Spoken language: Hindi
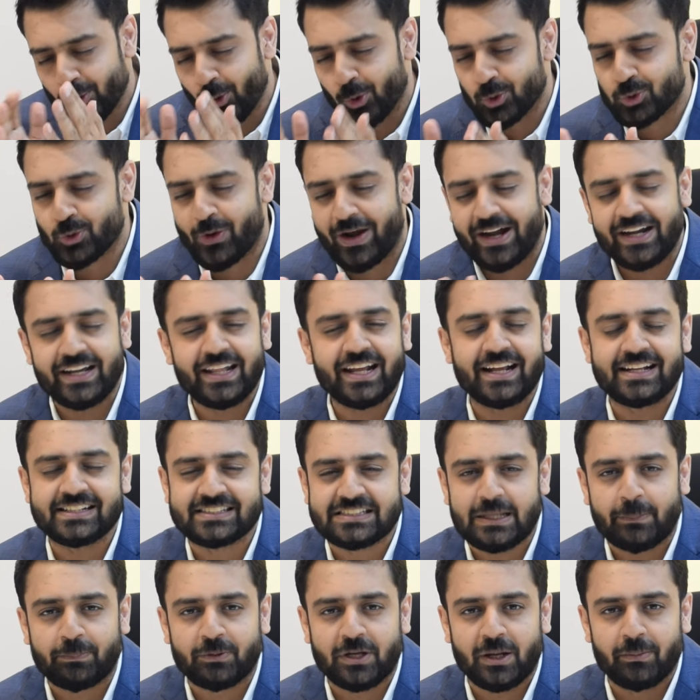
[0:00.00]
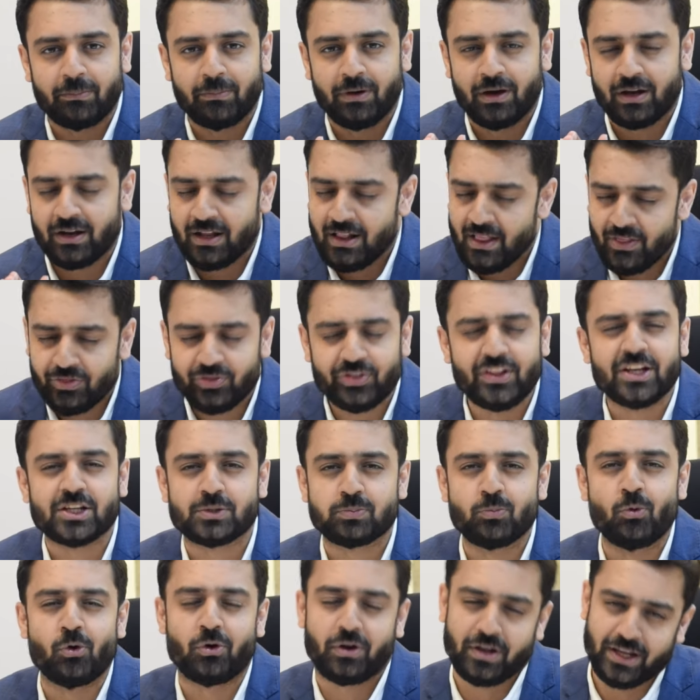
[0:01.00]
दोज राइटिंग इन सेप्टेंबर दिस
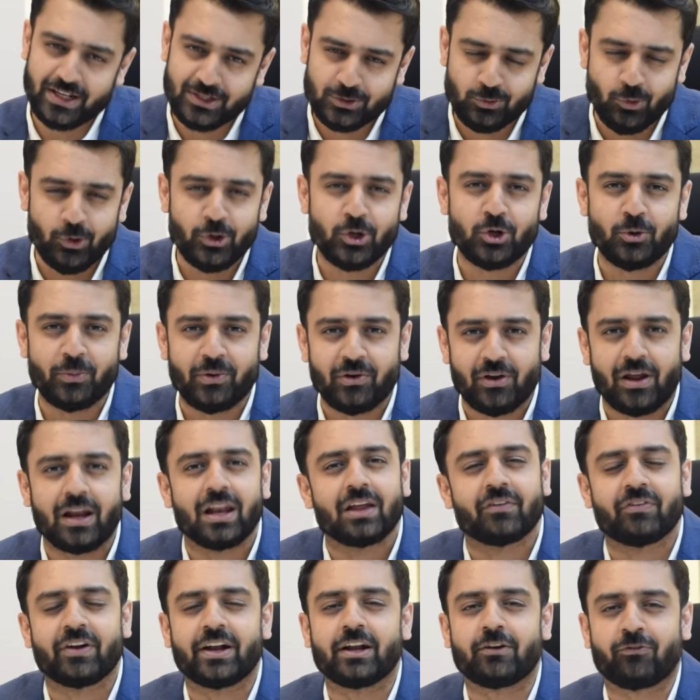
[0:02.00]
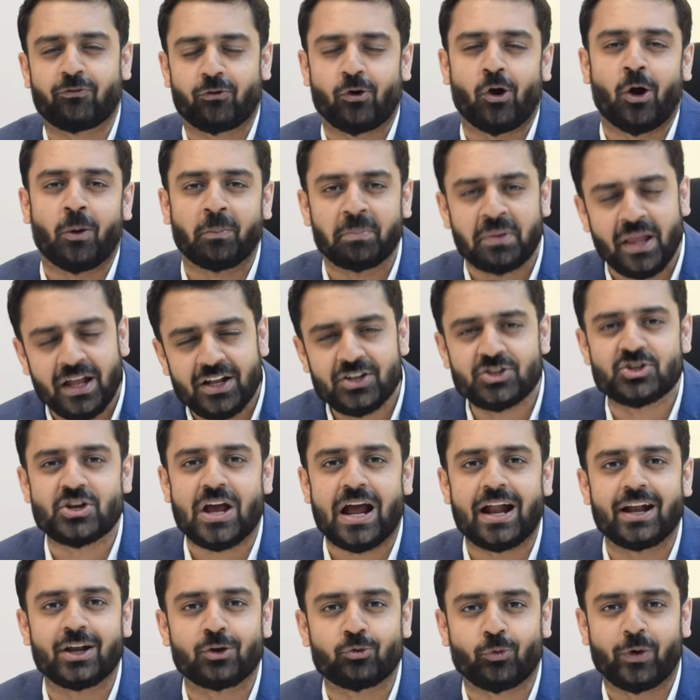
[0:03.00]
बुक इज गोइंग टू बी रेलिवेंट फ्रॉम
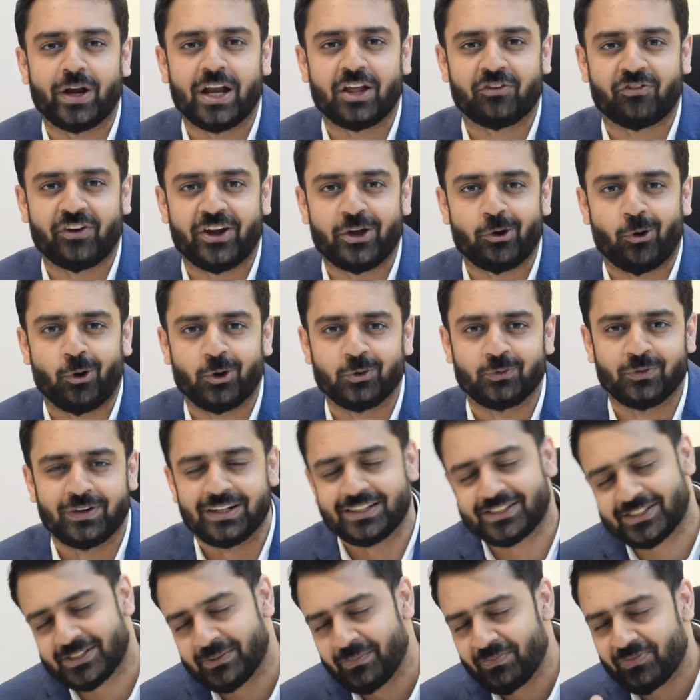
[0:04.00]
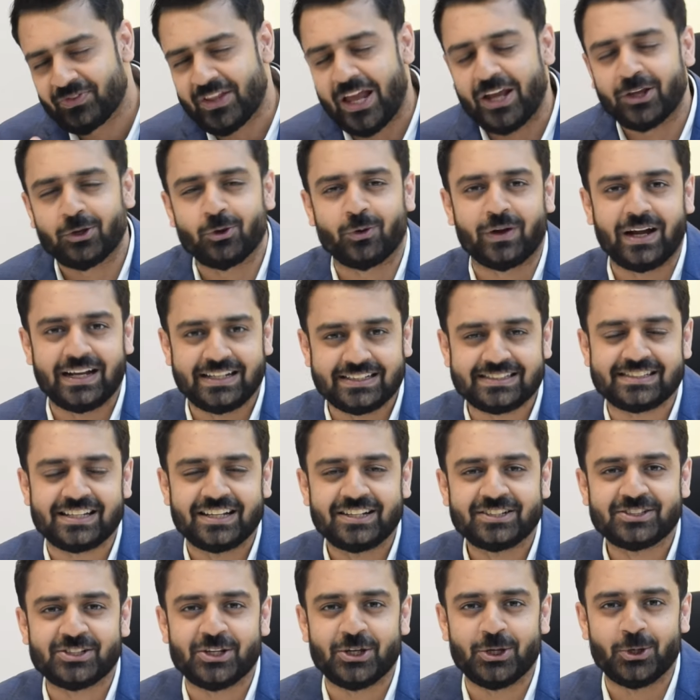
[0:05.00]
जैन ट्वेंटी फाइव ऑनवर्ड्स थैंक यू गाइज
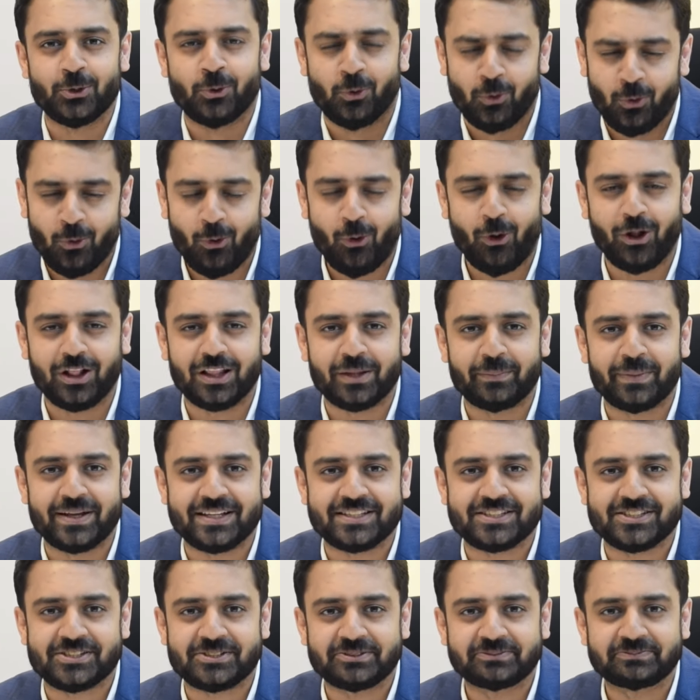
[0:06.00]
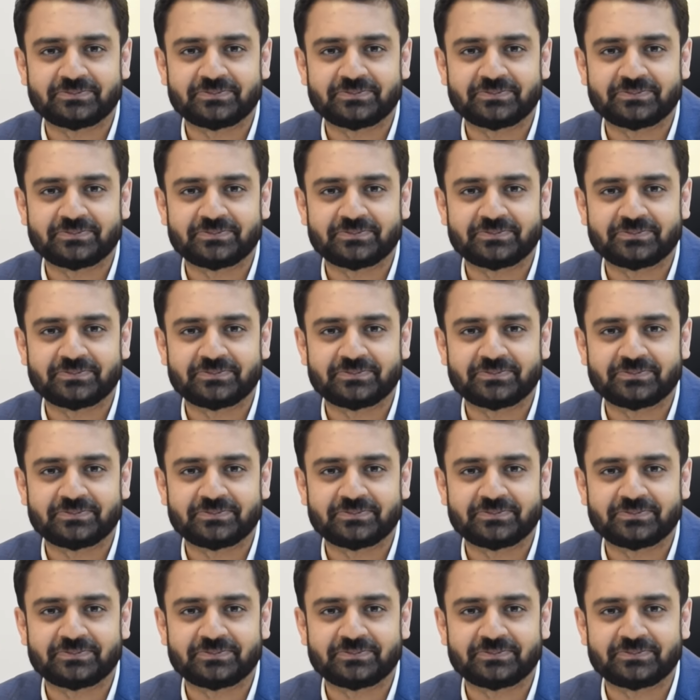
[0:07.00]
सी यू ऑल द बेस्ट